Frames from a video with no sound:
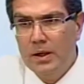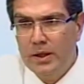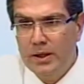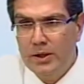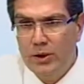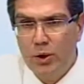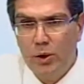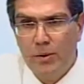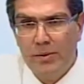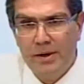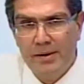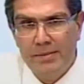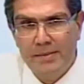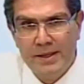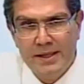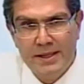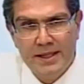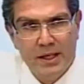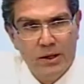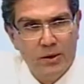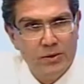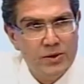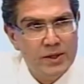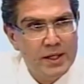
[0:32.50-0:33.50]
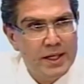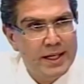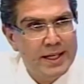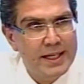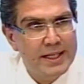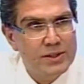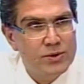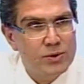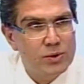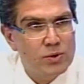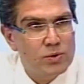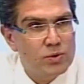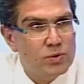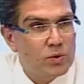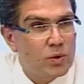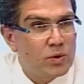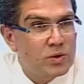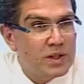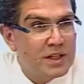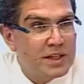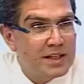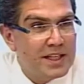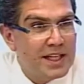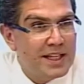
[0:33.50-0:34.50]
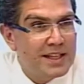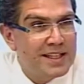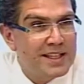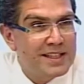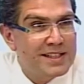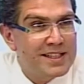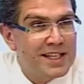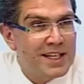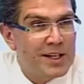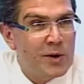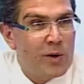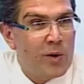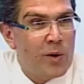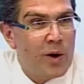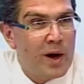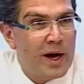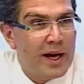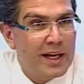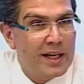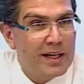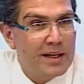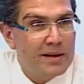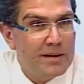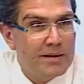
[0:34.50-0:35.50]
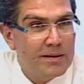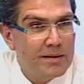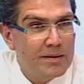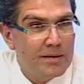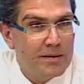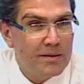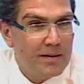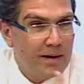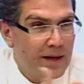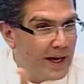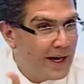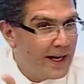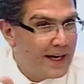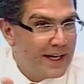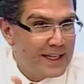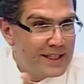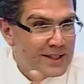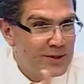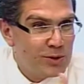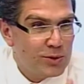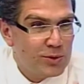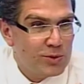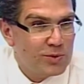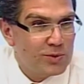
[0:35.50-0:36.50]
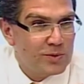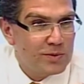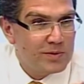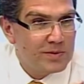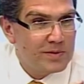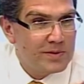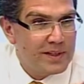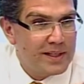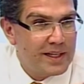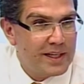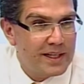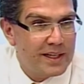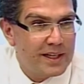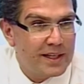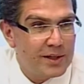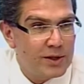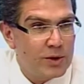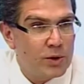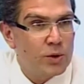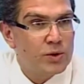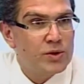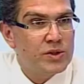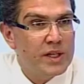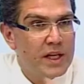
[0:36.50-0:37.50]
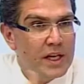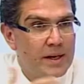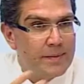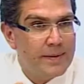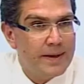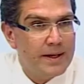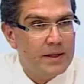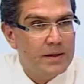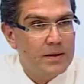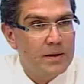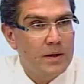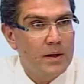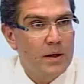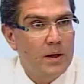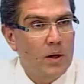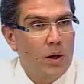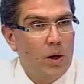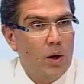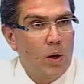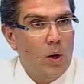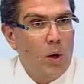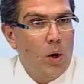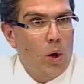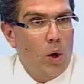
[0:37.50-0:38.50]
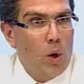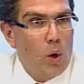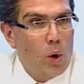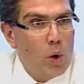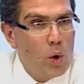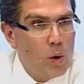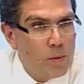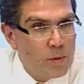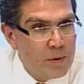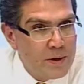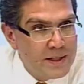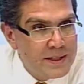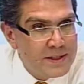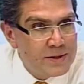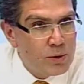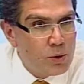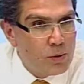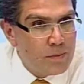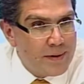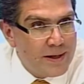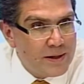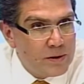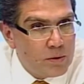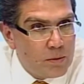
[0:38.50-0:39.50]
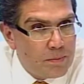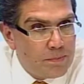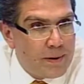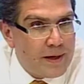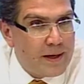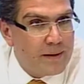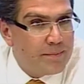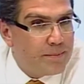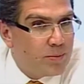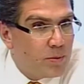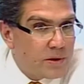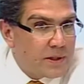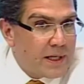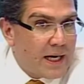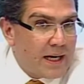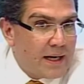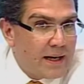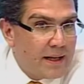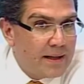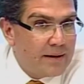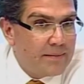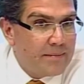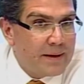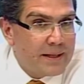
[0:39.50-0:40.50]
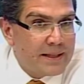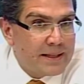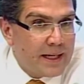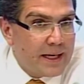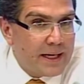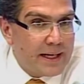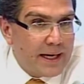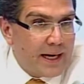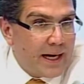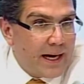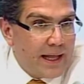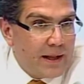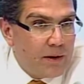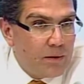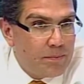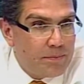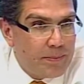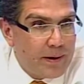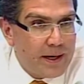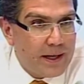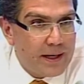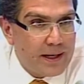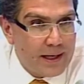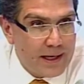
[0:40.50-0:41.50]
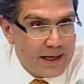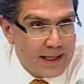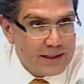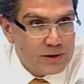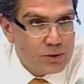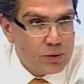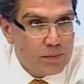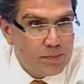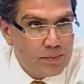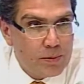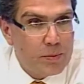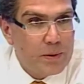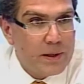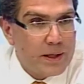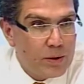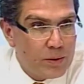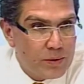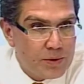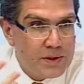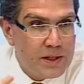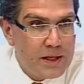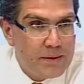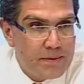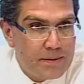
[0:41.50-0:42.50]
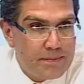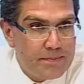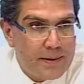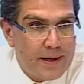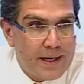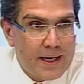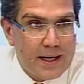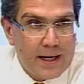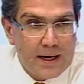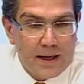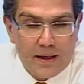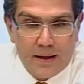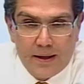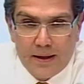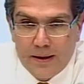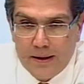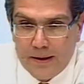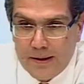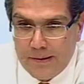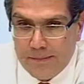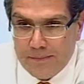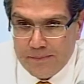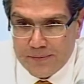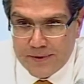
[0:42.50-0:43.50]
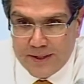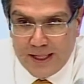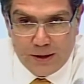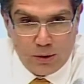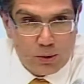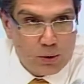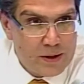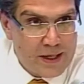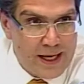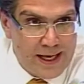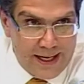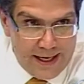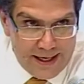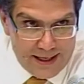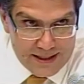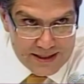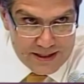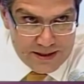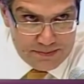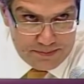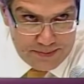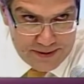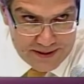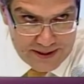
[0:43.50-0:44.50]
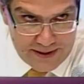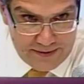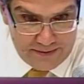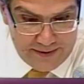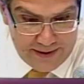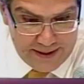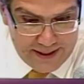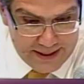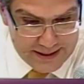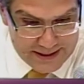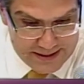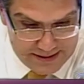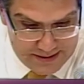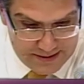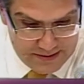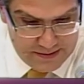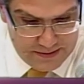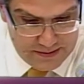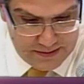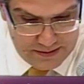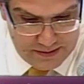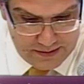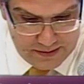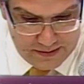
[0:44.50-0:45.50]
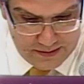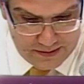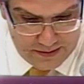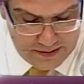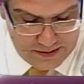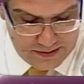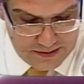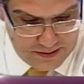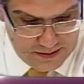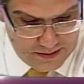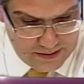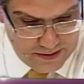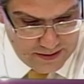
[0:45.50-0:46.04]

Y obviamente los ingresos no se entienden si no hay egresos, si no sirven como un instrumento para impulsar la demanda agregada o para que el gasto público sirva para detonar áreas específicas eh,